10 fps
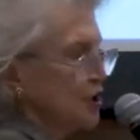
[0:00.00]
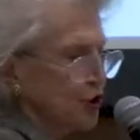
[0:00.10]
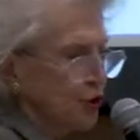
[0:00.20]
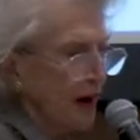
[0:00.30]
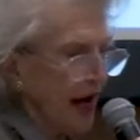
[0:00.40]

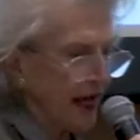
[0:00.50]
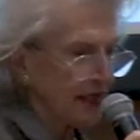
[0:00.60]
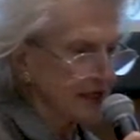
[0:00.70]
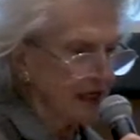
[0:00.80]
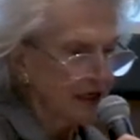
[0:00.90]
de uma
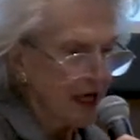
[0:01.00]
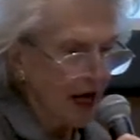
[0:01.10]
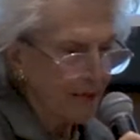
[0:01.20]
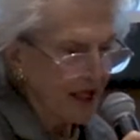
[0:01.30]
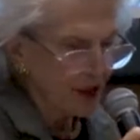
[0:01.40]
reta,
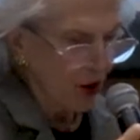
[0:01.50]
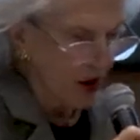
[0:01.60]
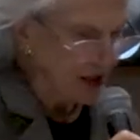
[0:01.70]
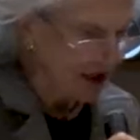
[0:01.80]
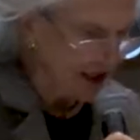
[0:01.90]
a menor